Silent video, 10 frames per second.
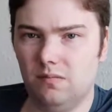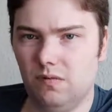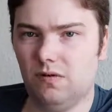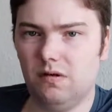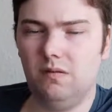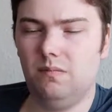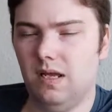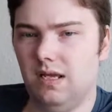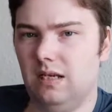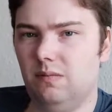Im Grunde genommen
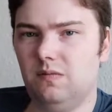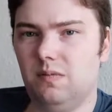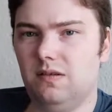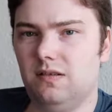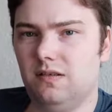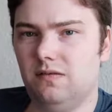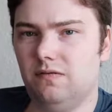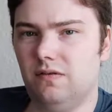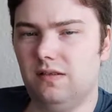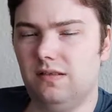gibt es was
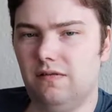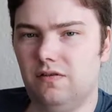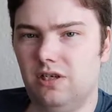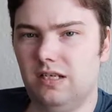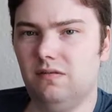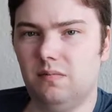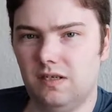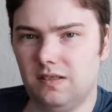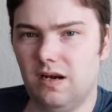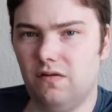für das Selfish X, wenn man
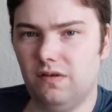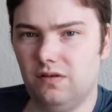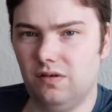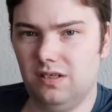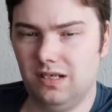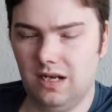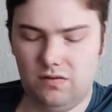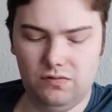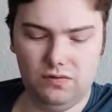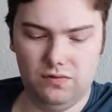das kauft, natürlich
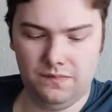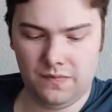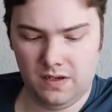genauso.